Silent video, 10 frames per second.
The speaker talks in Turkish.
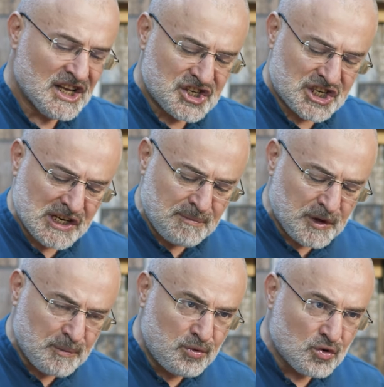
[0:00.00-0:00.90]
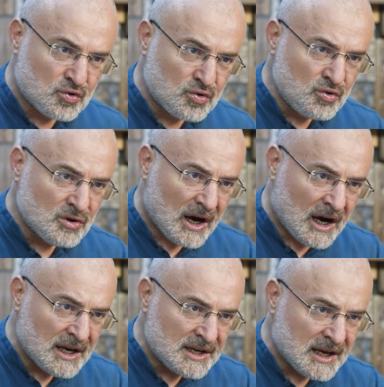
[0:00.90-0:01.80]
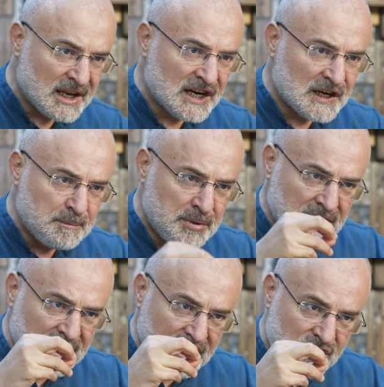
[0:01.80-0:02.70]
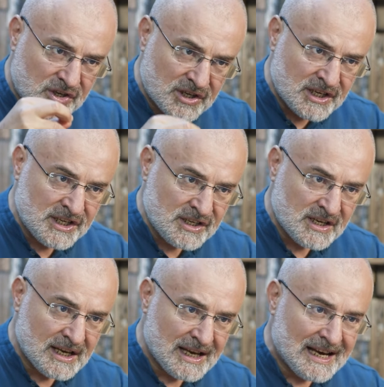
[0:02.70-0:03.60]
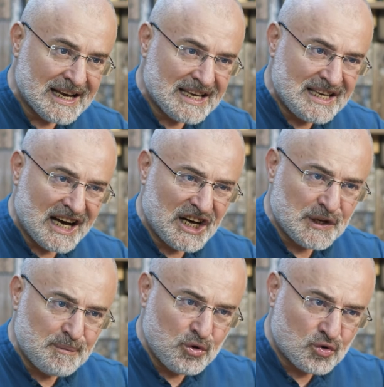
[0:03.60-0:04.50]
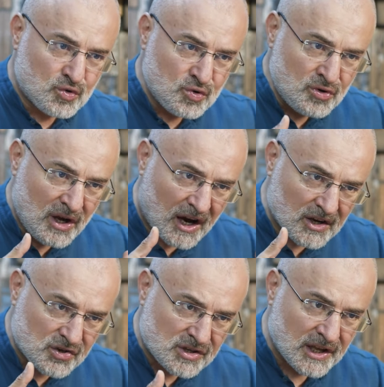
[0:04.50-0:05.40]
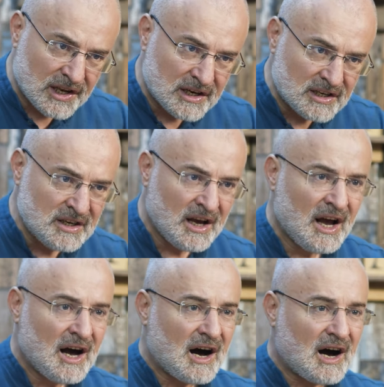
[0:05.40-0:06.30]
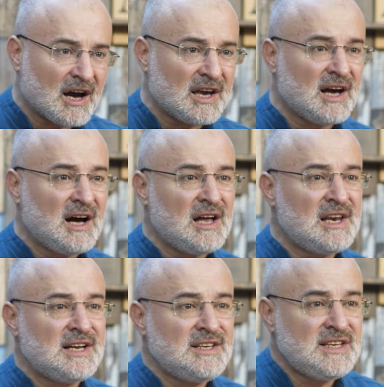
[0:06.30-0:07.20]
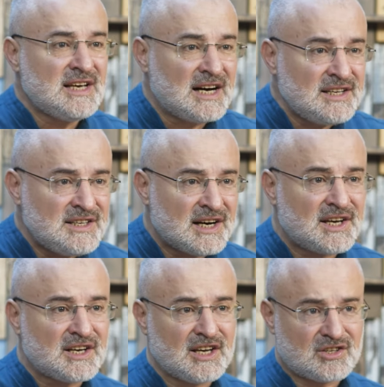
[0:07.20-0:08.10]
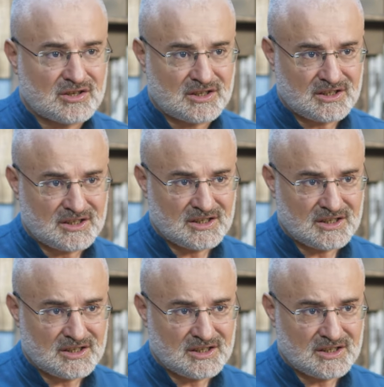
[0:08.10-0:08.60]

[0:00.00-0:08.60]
Şimdi bütün aynaları birleştirin. Yani bütün hastaları hayalen yan yana getirin.